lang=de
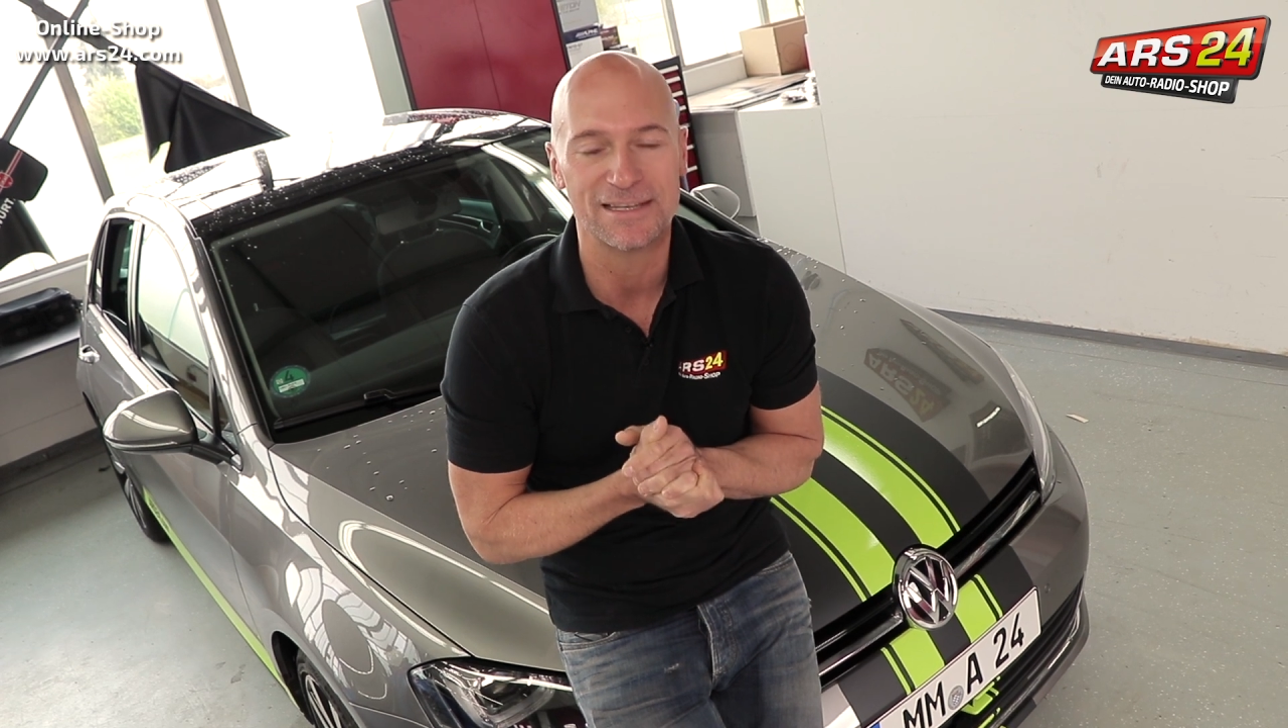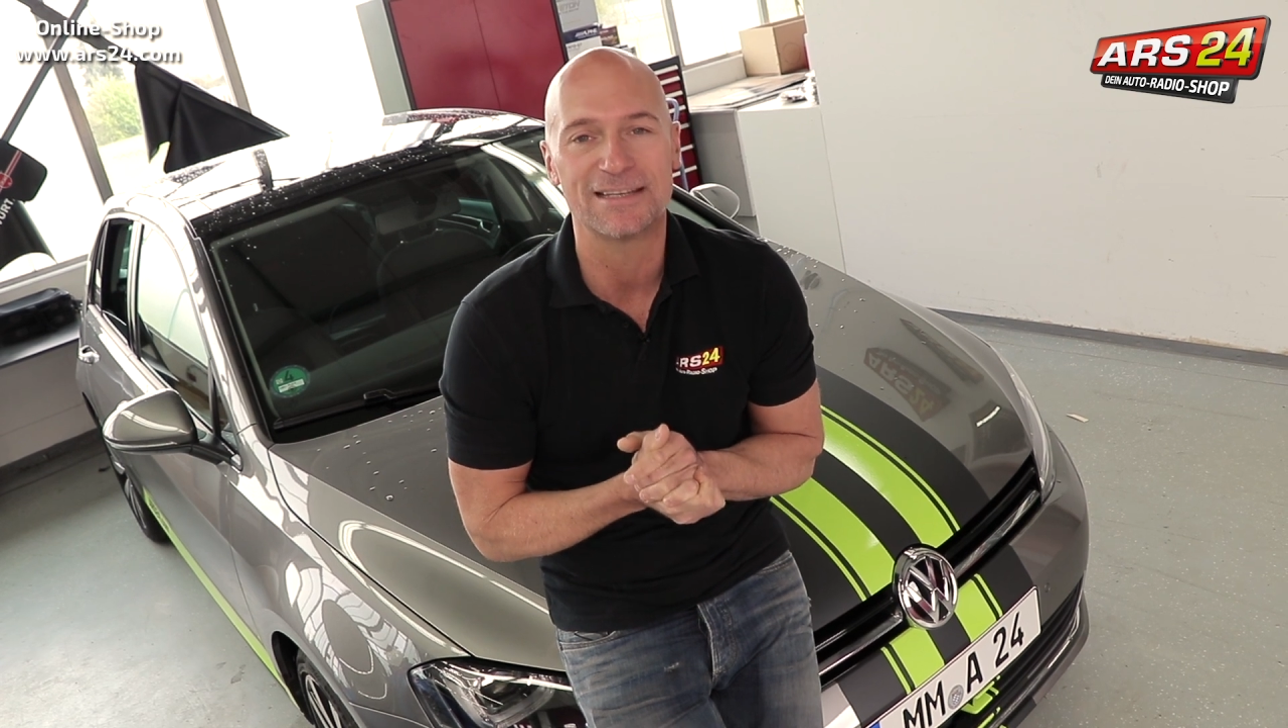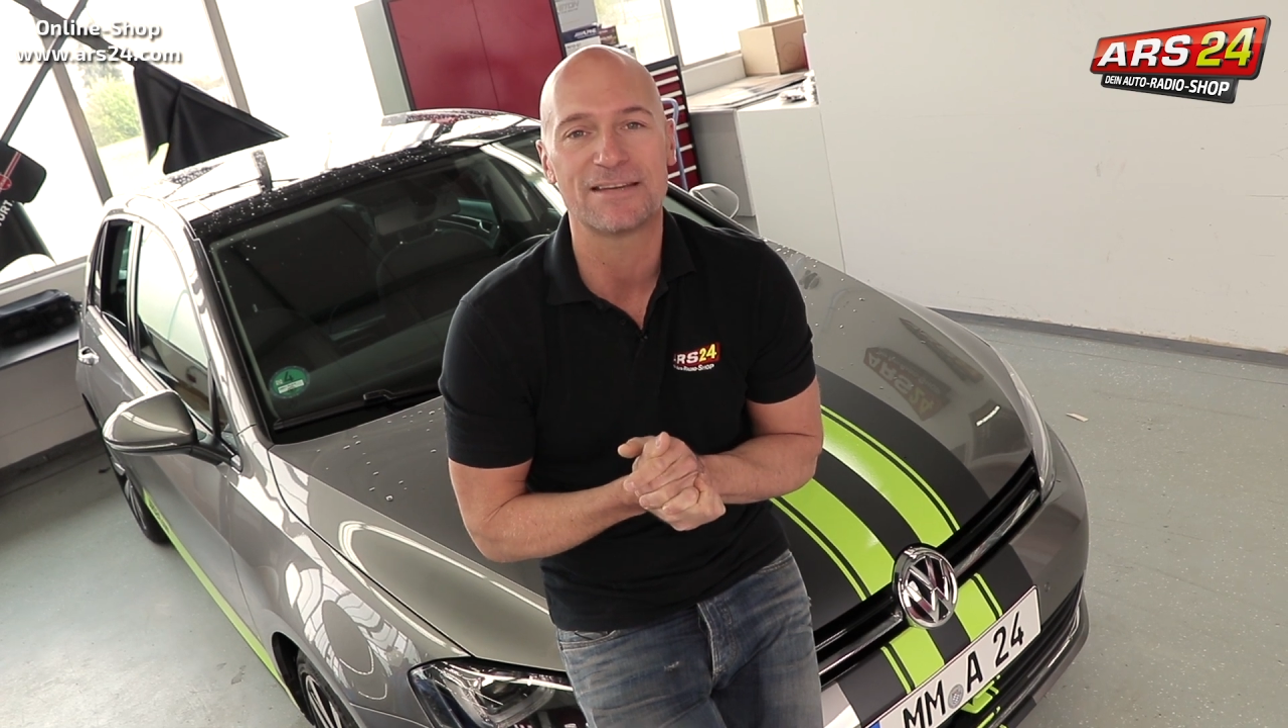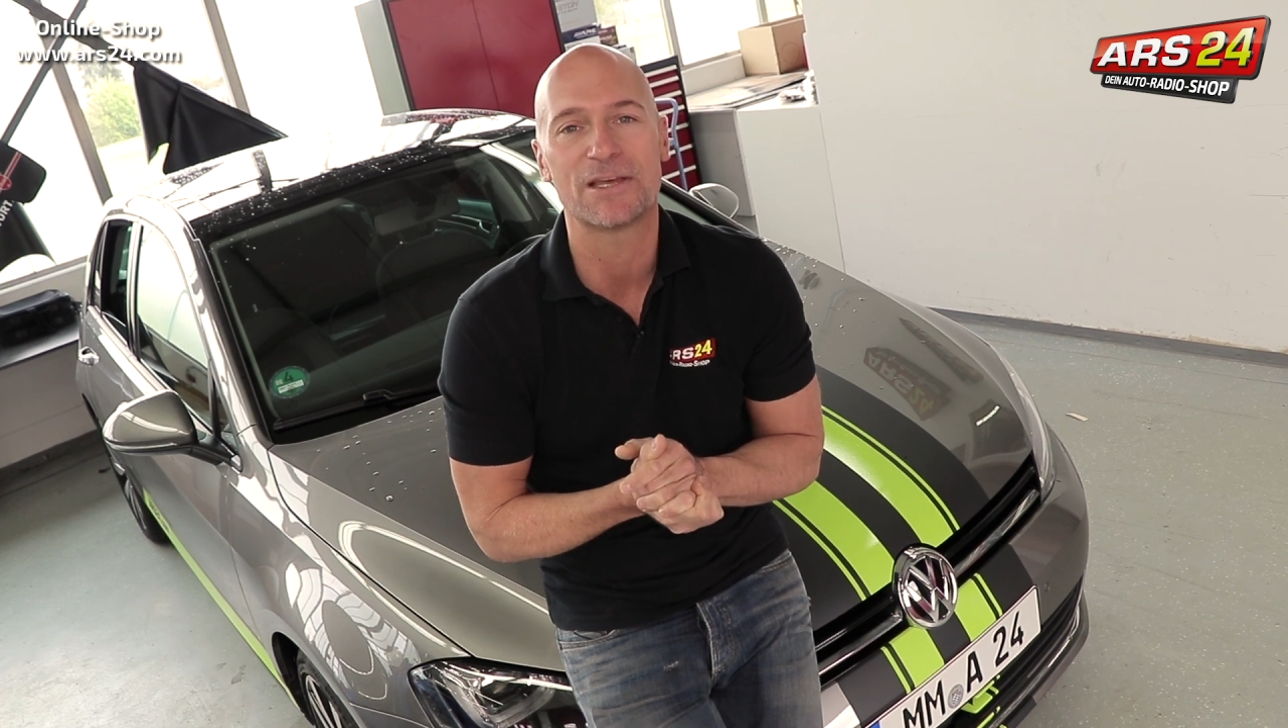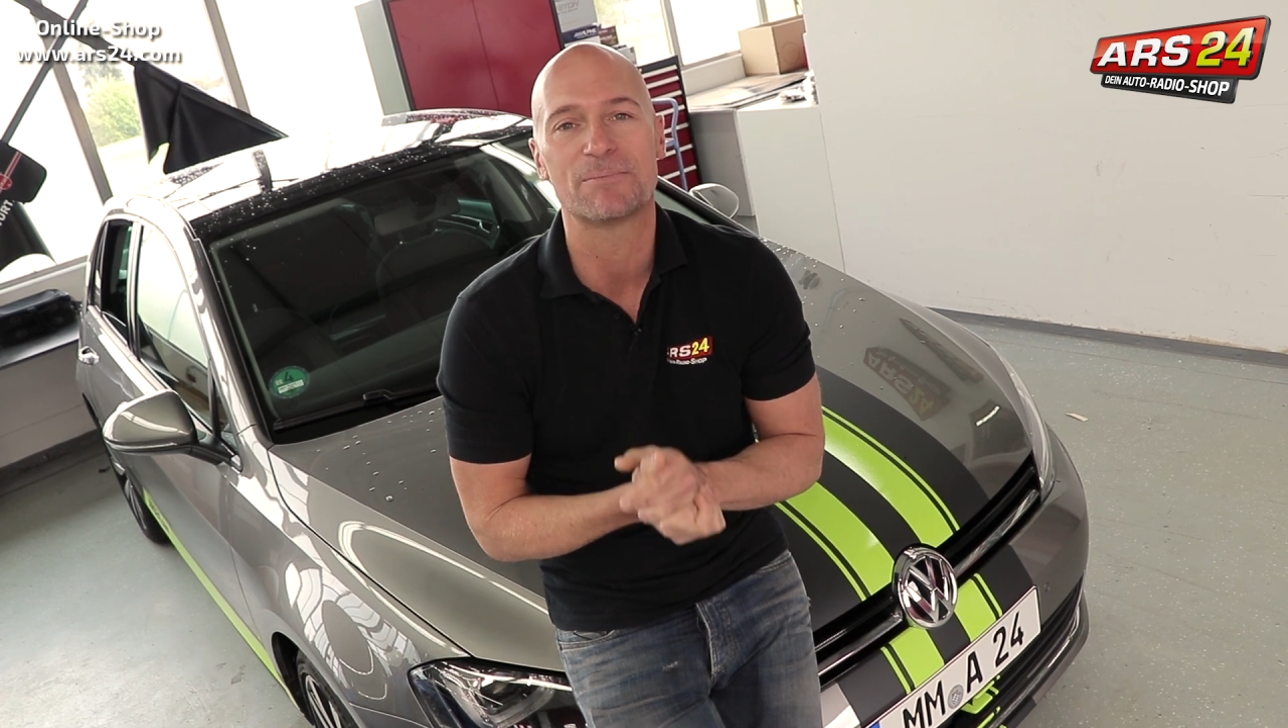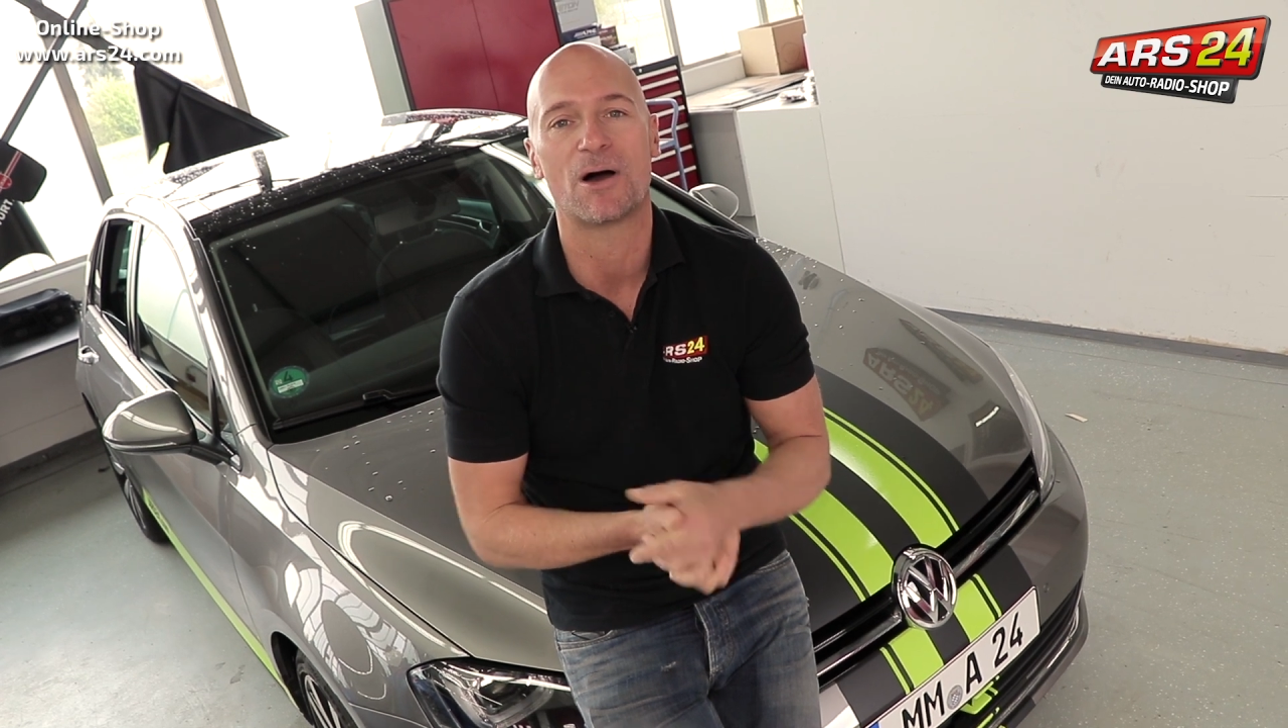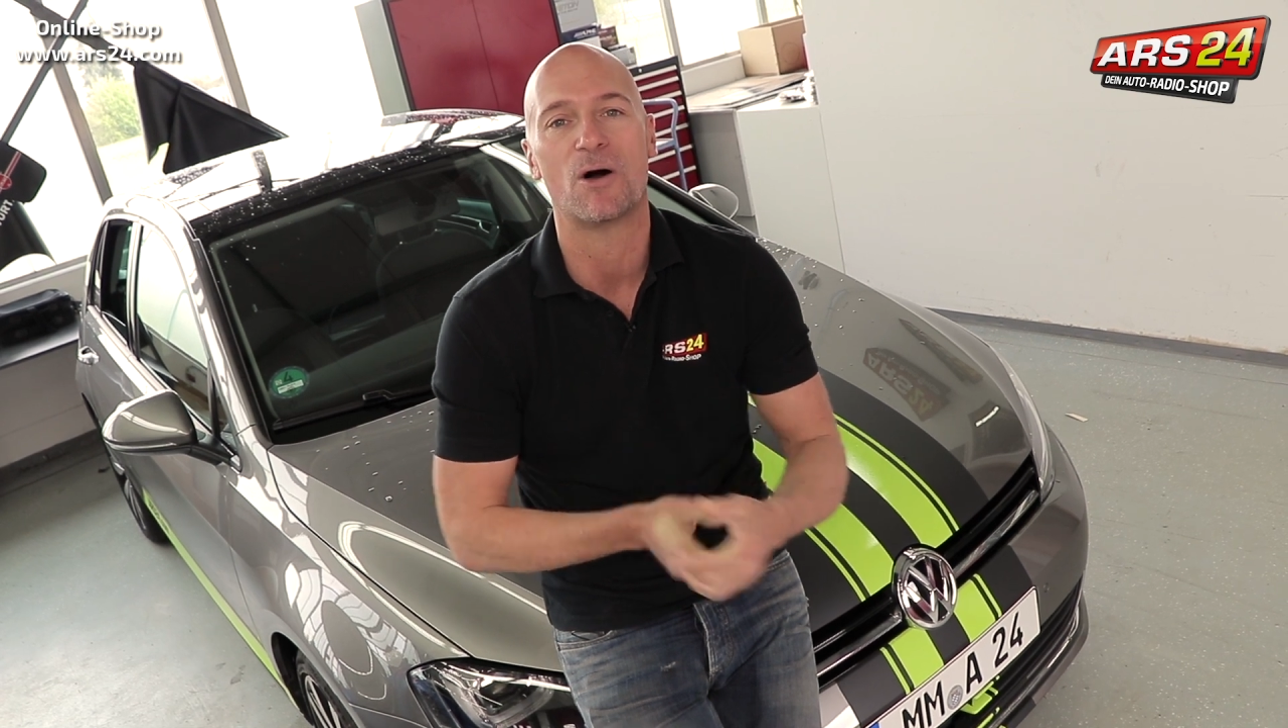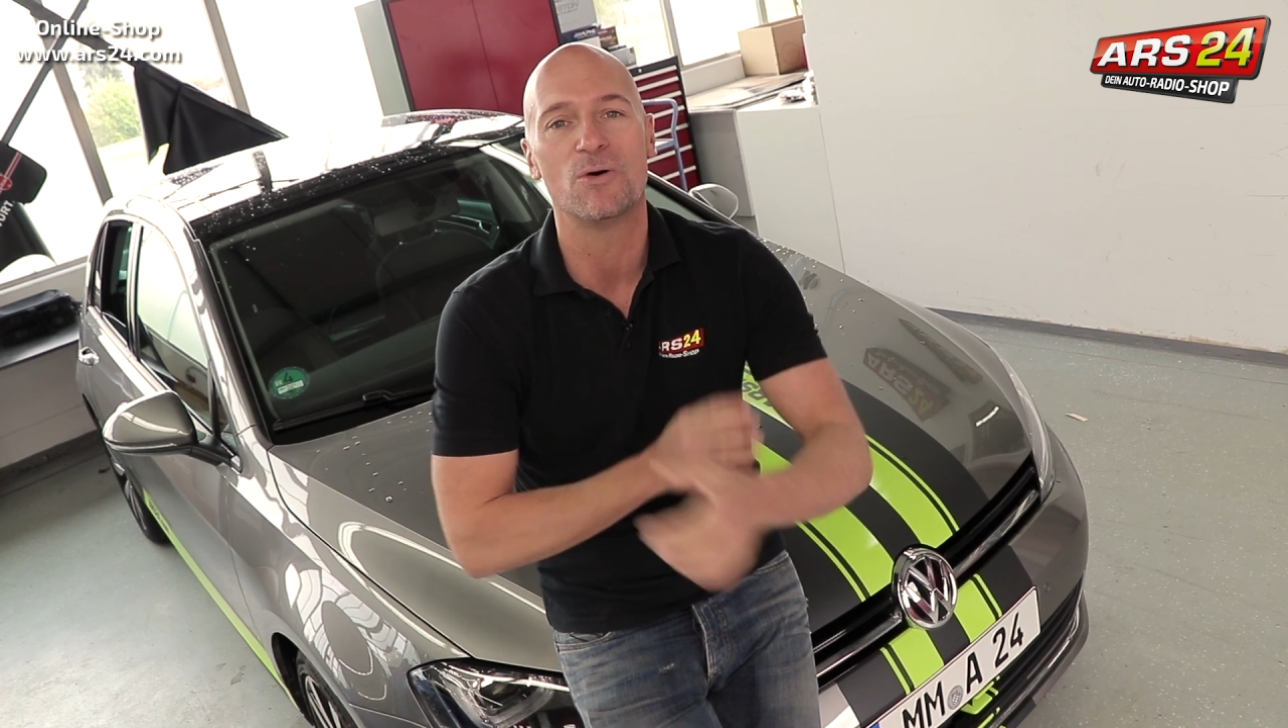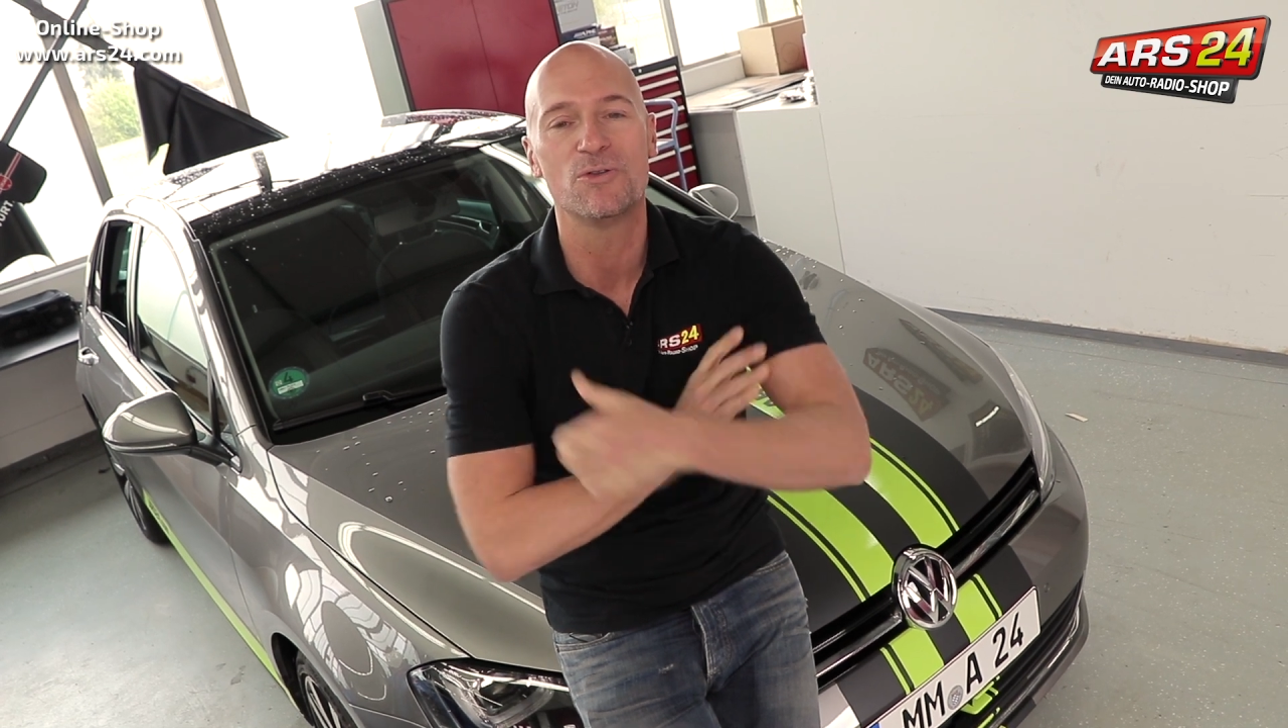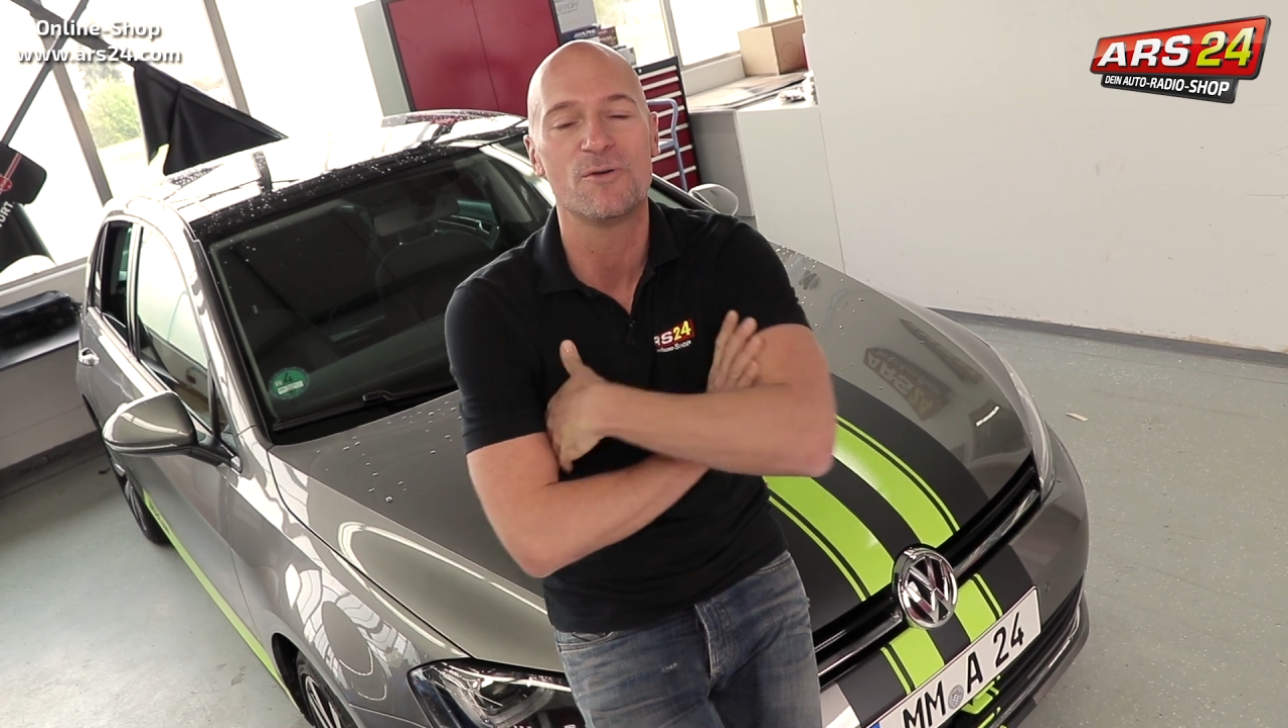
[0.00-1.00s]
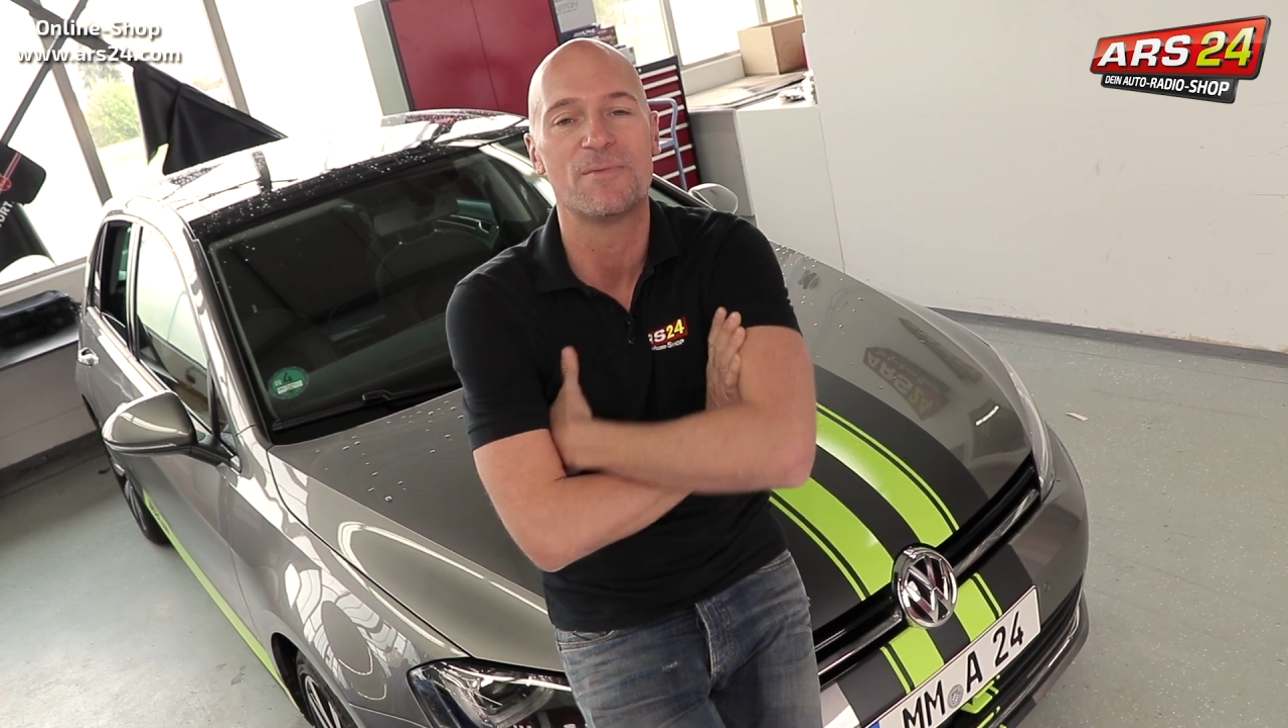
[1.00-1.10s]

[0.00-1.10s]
Ja, da werden wir auch noch